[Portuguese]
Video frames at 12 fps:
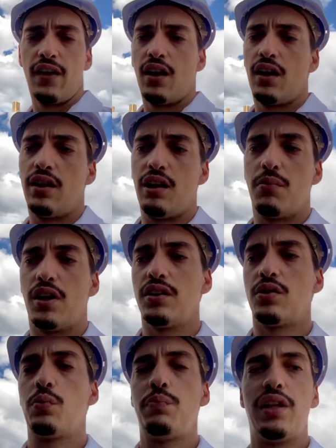Lembrando que o
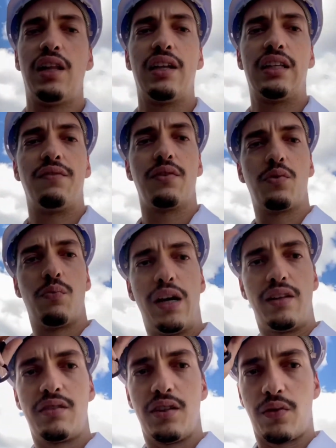pilar estava com
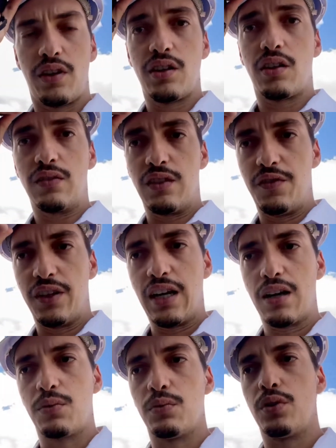1,50m, agora vai ficar
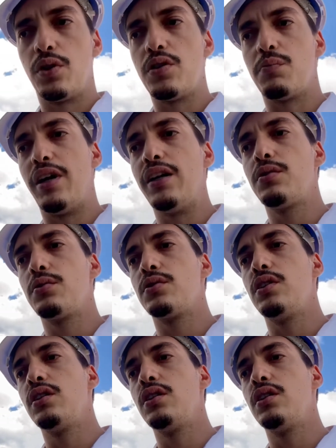com 230 metros e